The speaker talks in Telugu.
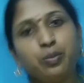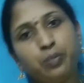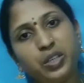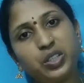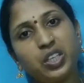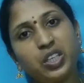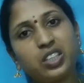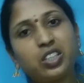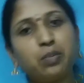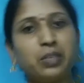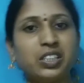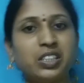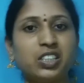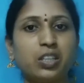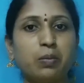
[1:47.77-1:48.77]
మీరు కనుక
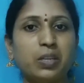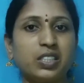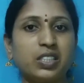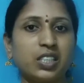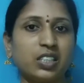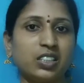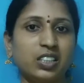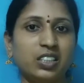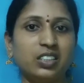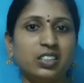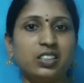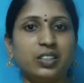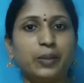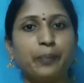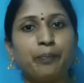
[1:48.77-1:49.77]
మంచిగా మసాజ్
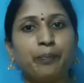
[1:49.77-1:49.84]
చేయించి